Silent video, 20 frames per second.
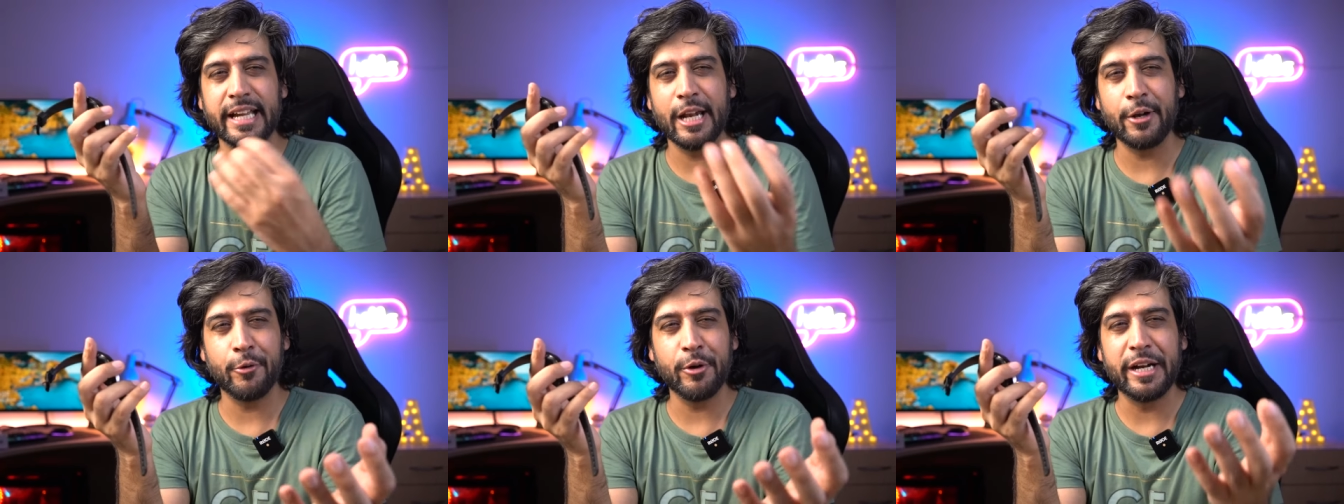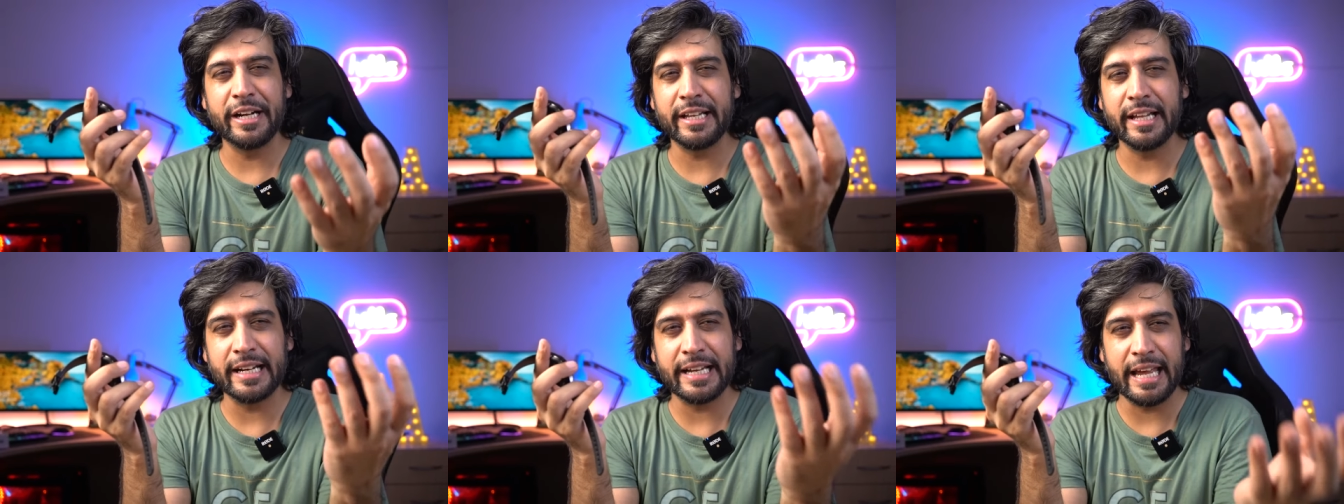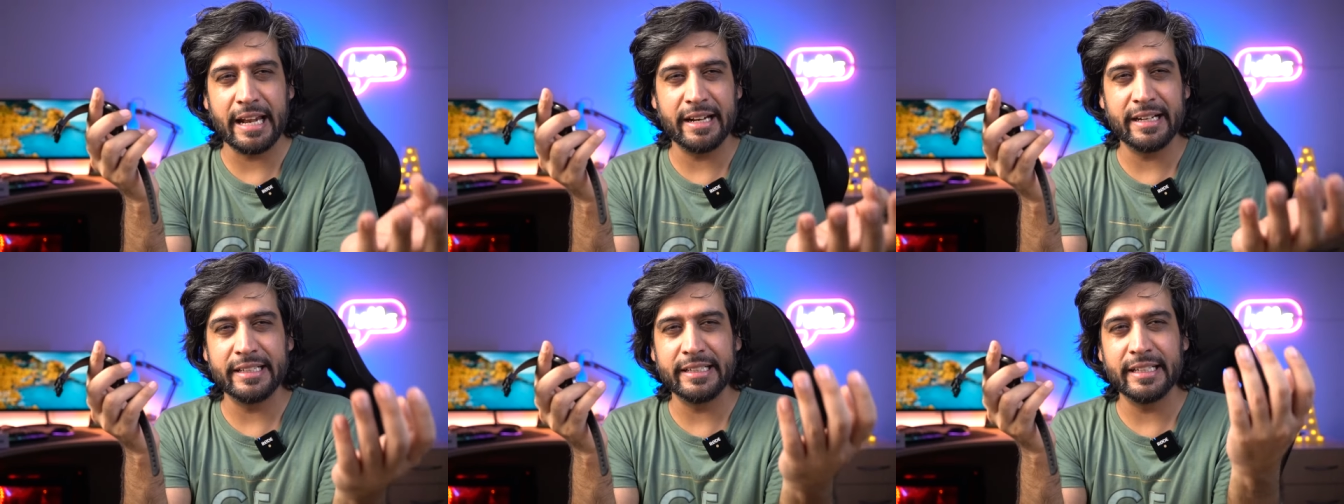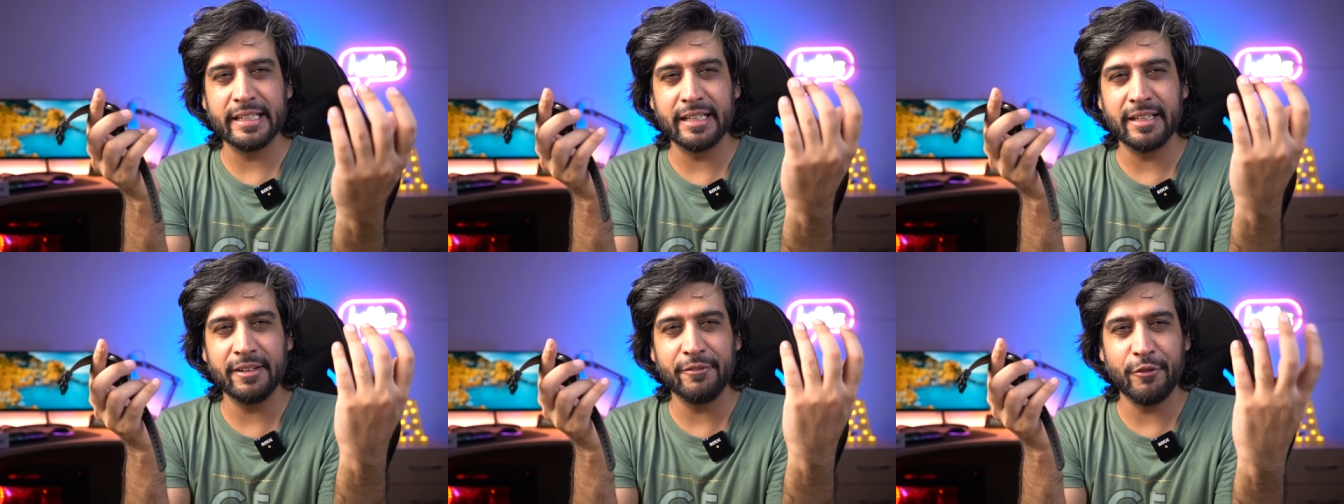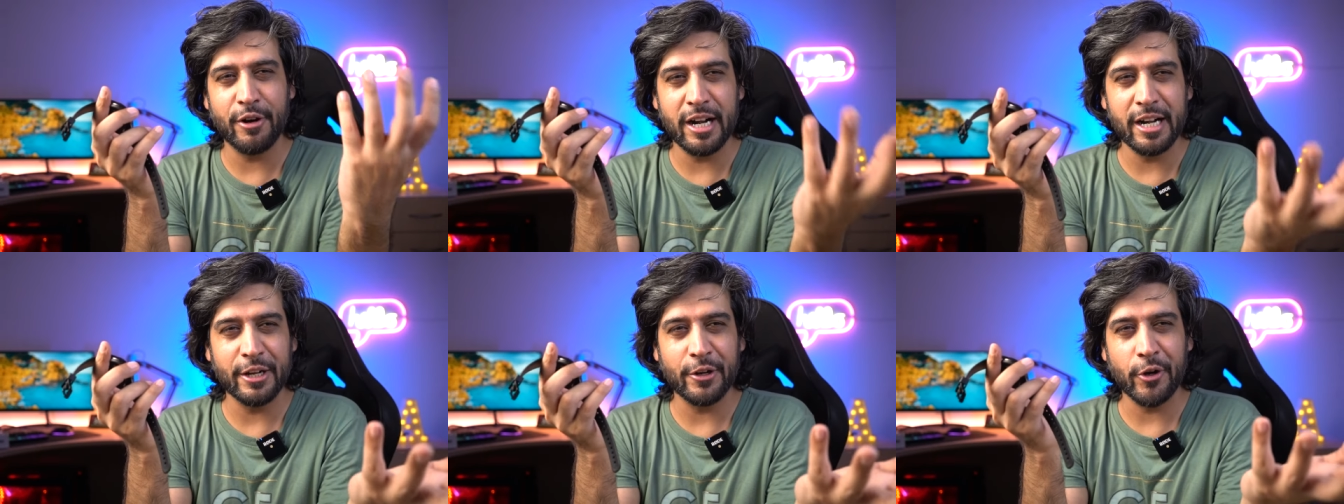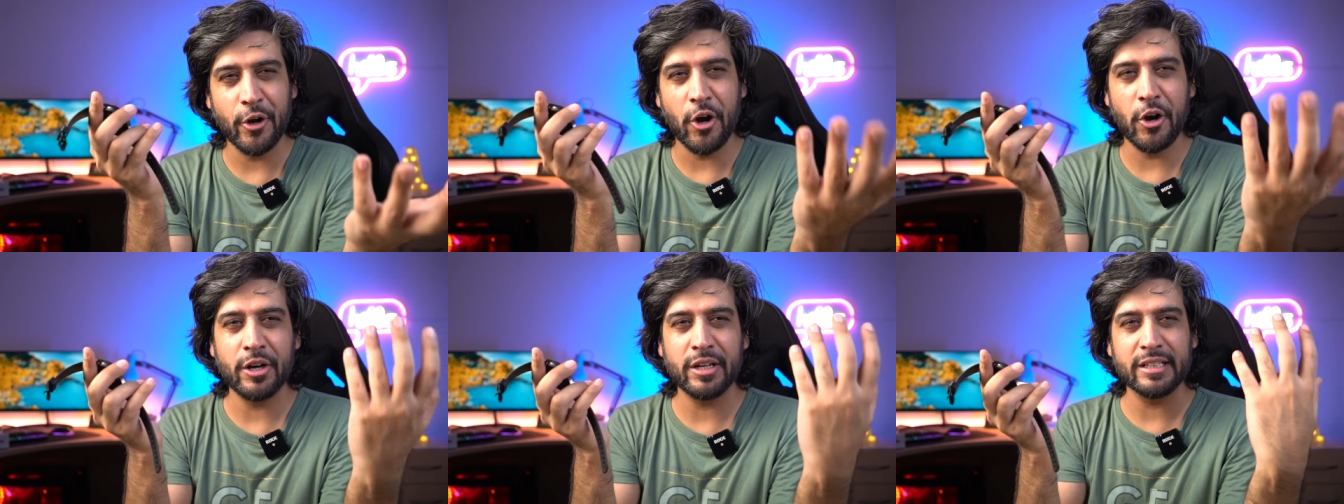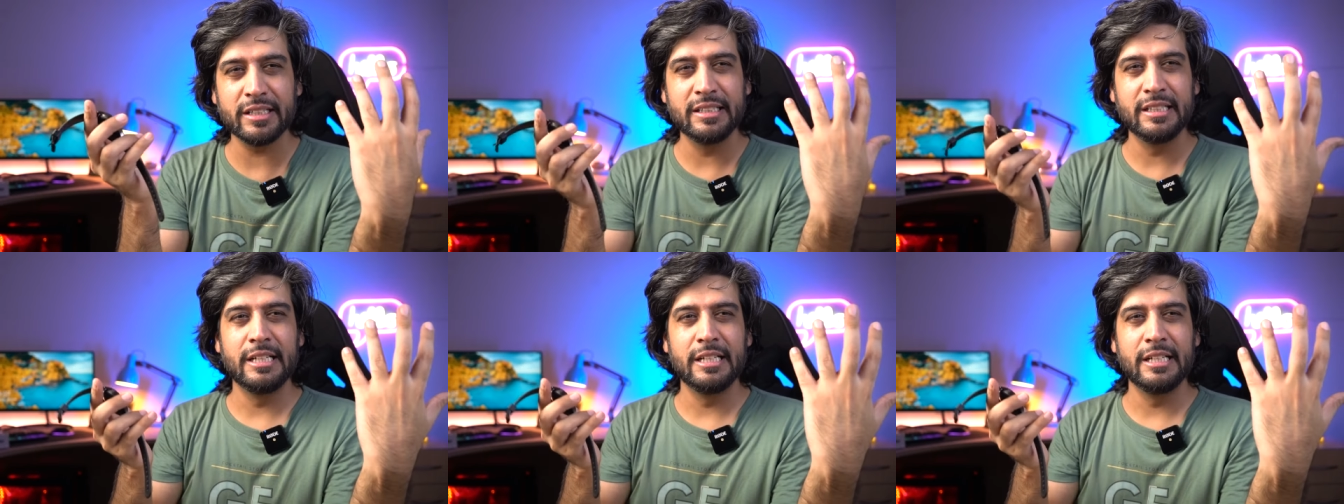कैलकुलेटर कैलेंडर वर्ल्ड क्लॉक